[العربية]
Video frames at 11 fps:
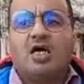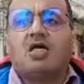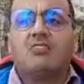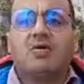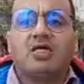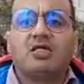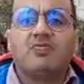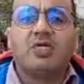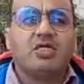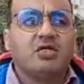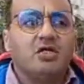
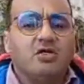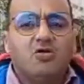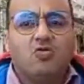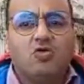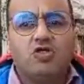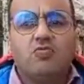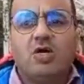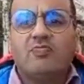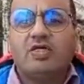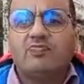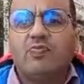المغربي واليوم
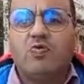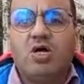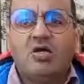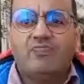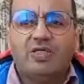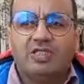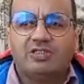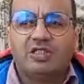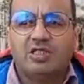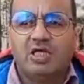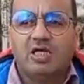مربوحه باذن
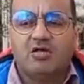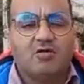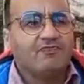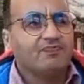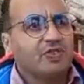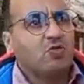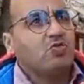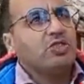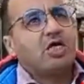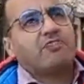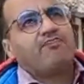الله
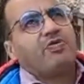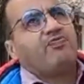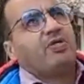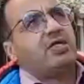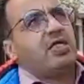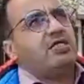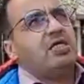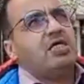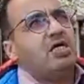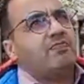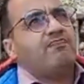ويا ربي فرحنا
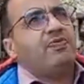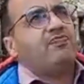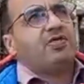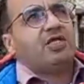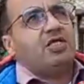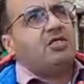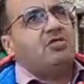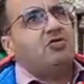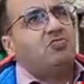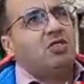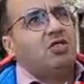يا ربي فرحنا اليوم